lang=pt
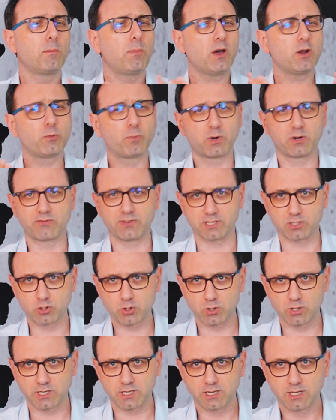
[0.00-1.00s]
Para o
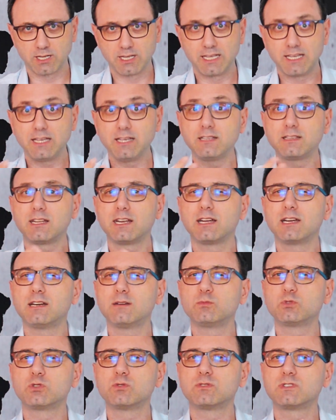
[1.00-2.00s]
professor,
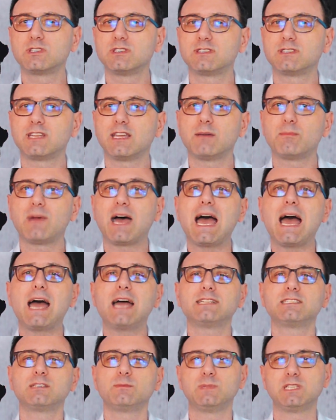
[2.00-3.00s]
entregamos um sistema
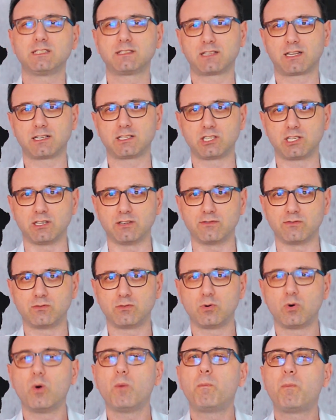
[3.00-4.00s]
administrativo,
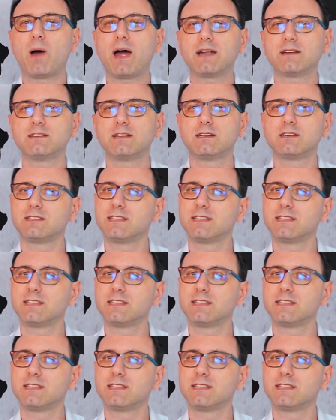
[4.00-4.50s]
o Partner